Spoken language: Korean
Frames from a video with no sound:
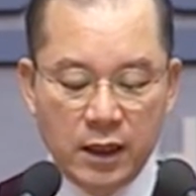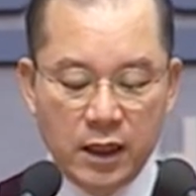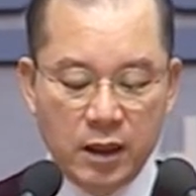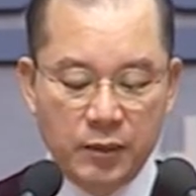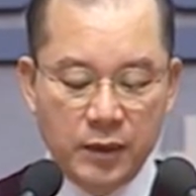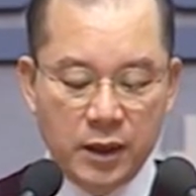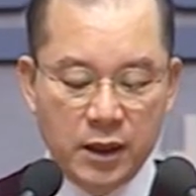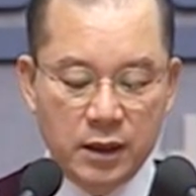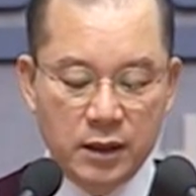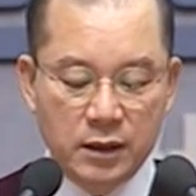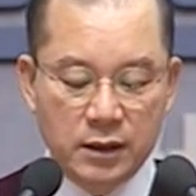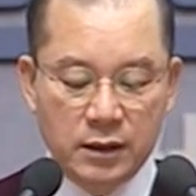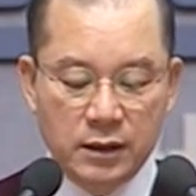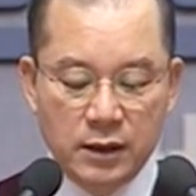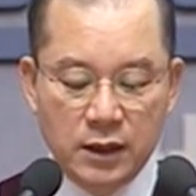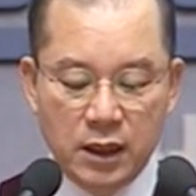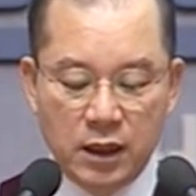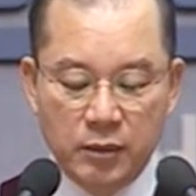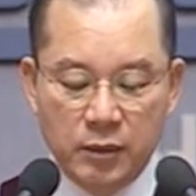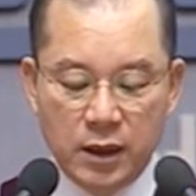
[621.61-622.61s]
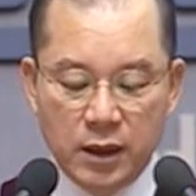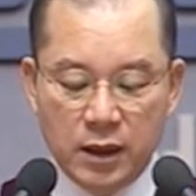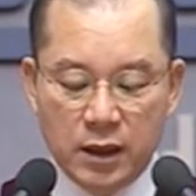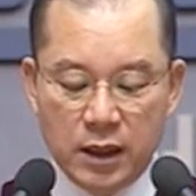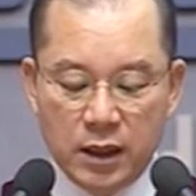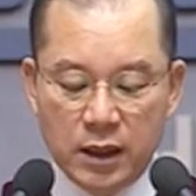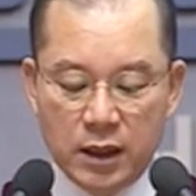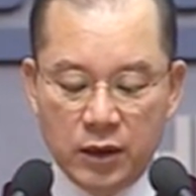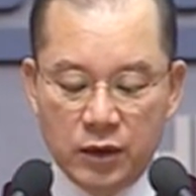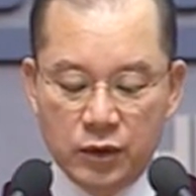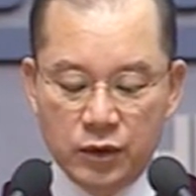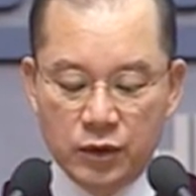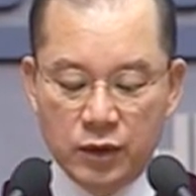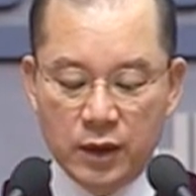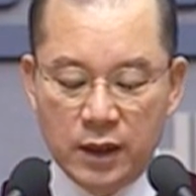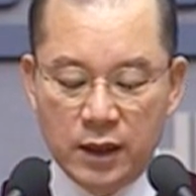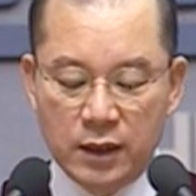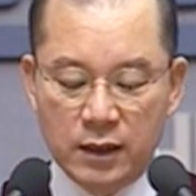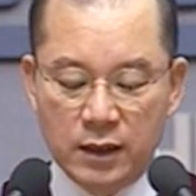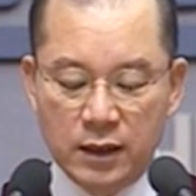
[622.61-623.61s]
내면 여름에 가까운
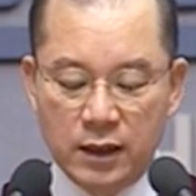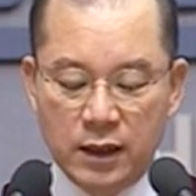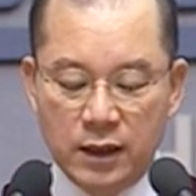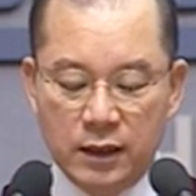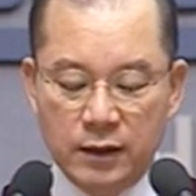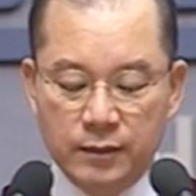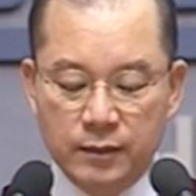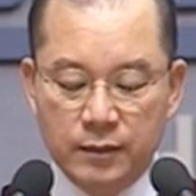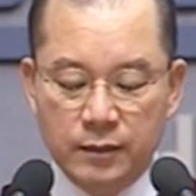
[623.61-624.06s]
줄 아나니